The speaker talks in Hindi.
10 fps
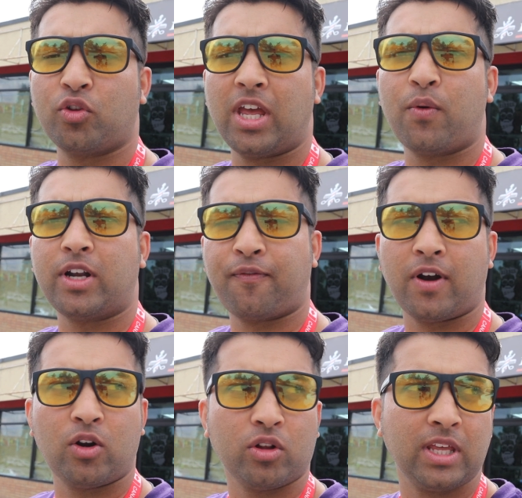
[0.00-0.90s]
होते हैं वो
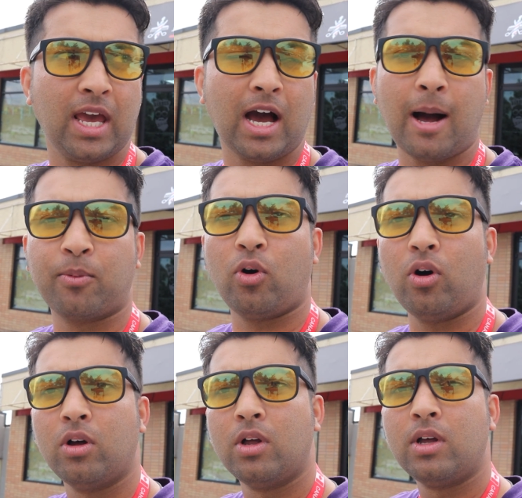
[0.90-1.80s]
डिफरेंट होते हैं आपको
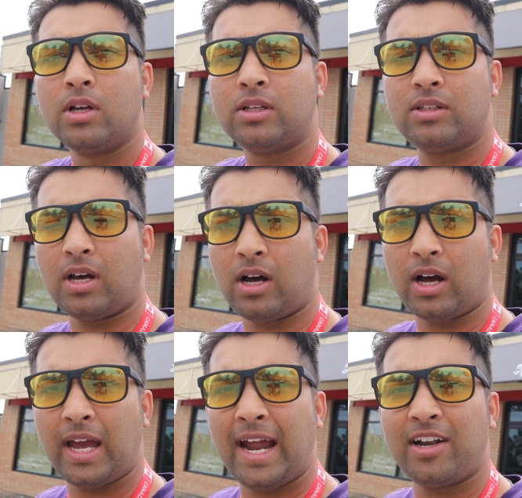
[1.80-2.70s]

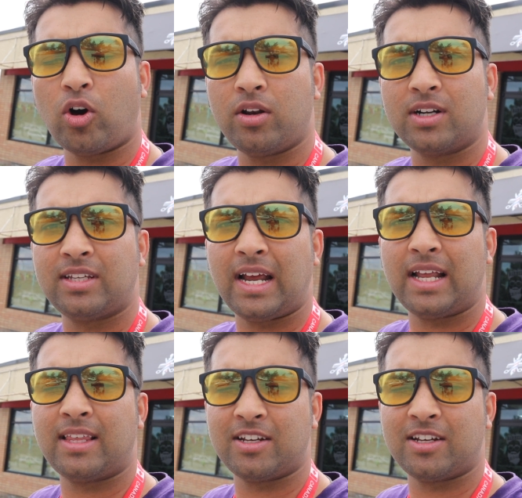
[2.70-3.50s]
एट डॉलर से